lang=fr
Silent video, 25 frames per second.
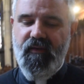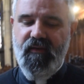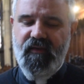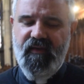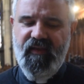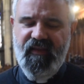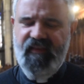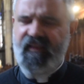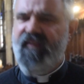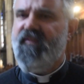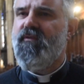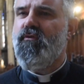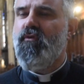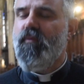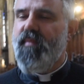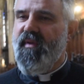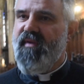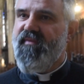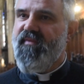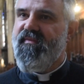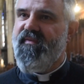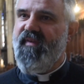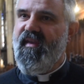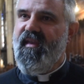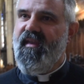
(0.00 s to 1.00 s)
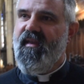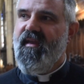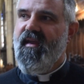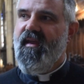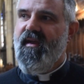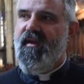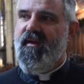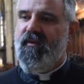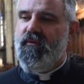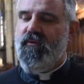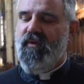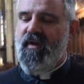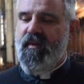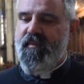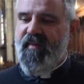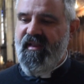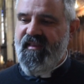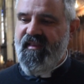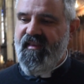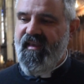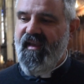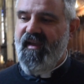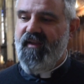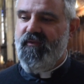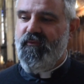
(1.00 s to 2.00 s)
qui était stupéfait de la
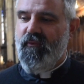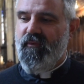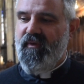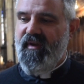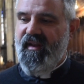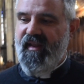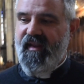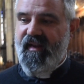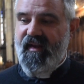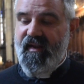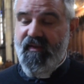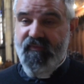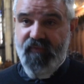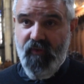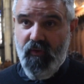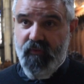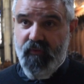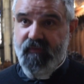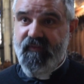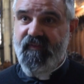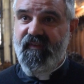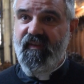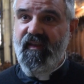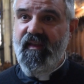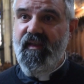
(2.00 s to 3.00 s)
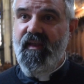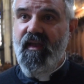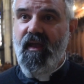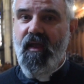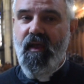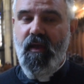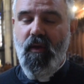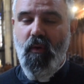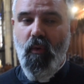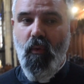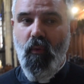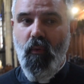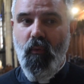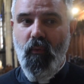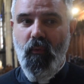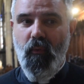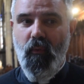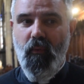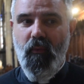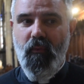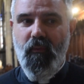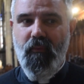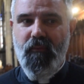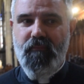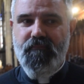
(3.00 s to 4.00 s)
manière dont les, Français ont,
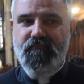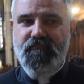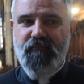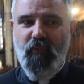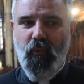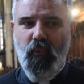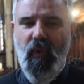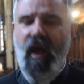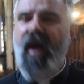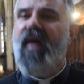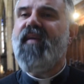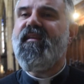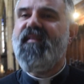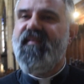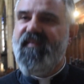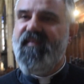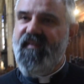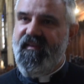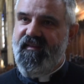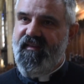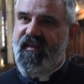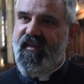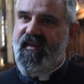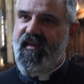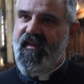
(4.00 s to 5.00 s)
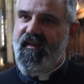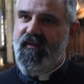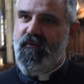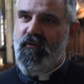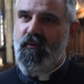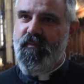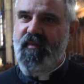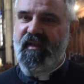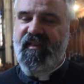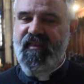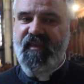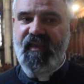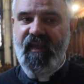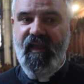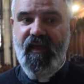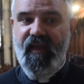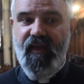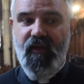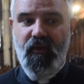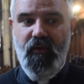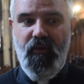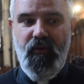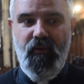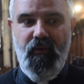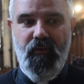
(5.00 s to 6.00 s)
ont, accédé de manière,
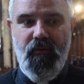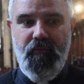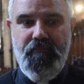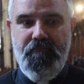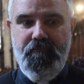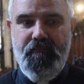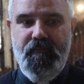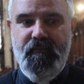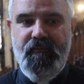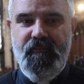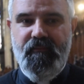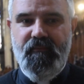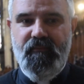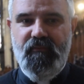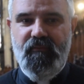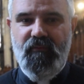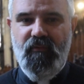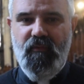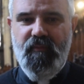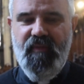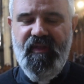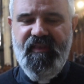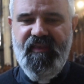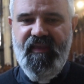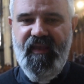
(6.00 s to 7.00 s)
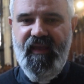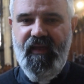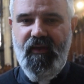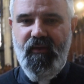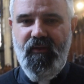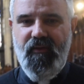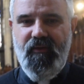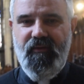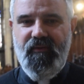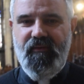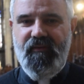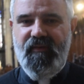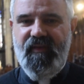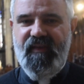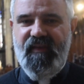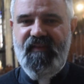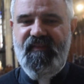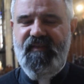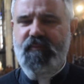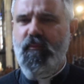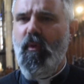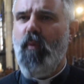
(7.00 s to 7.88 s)
de manière quasiment